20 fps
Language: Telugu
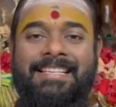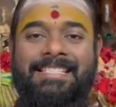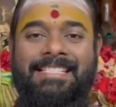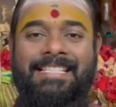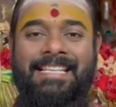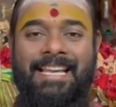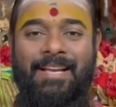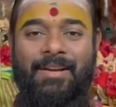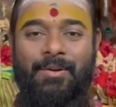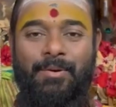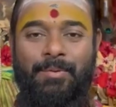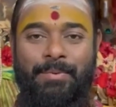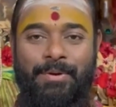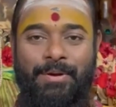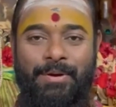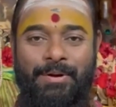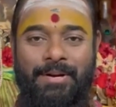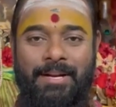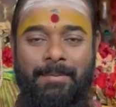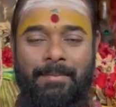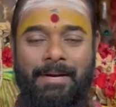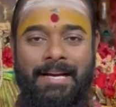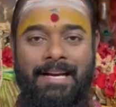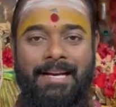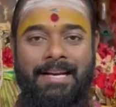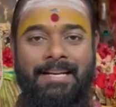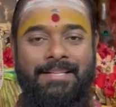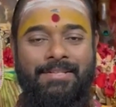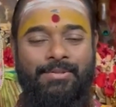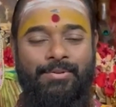శ్రీ గురుభ్యో నమ
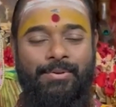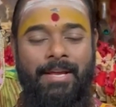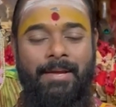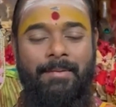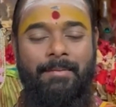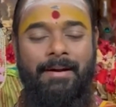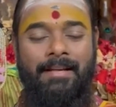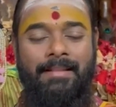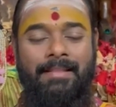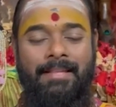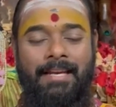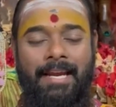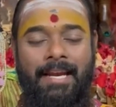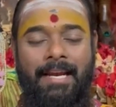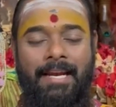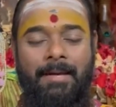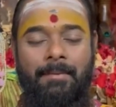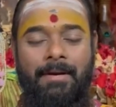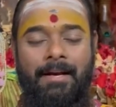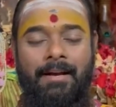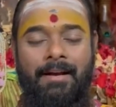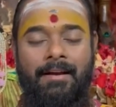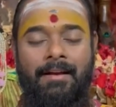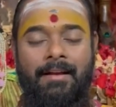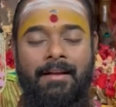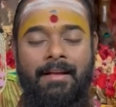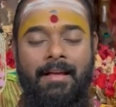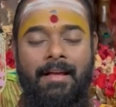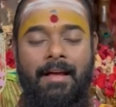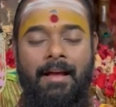శ్రీమాత్రే నమ
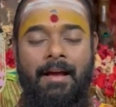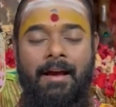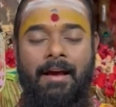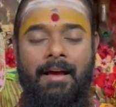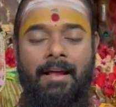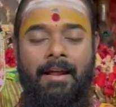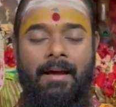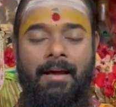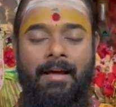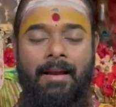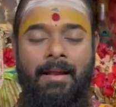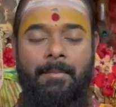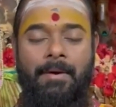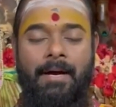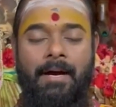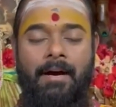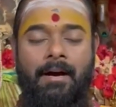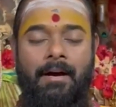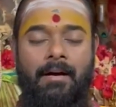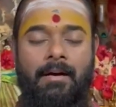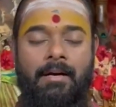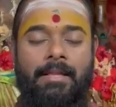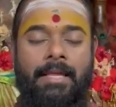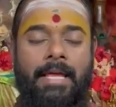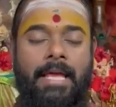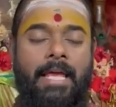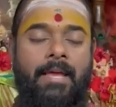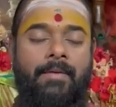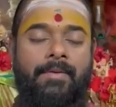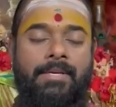హరహర
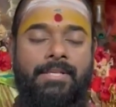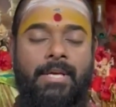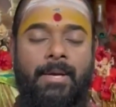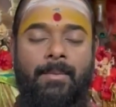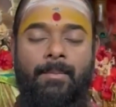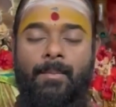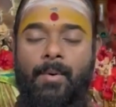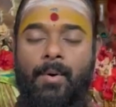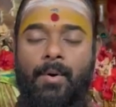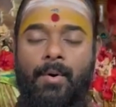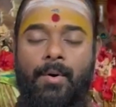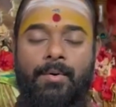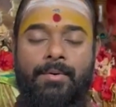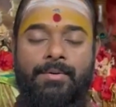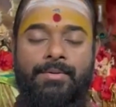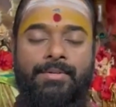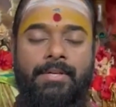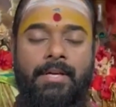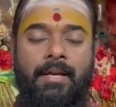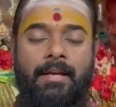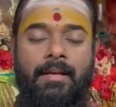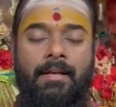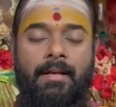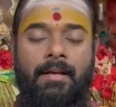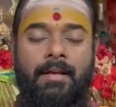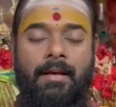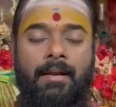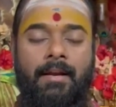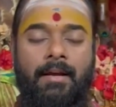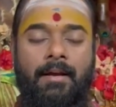మహాదేవ శంభో
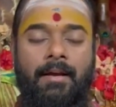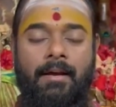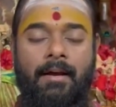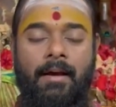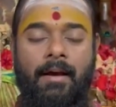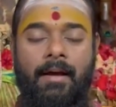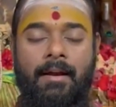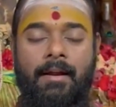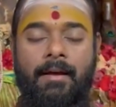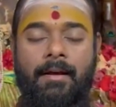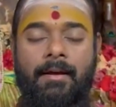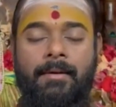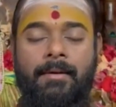శంకర హర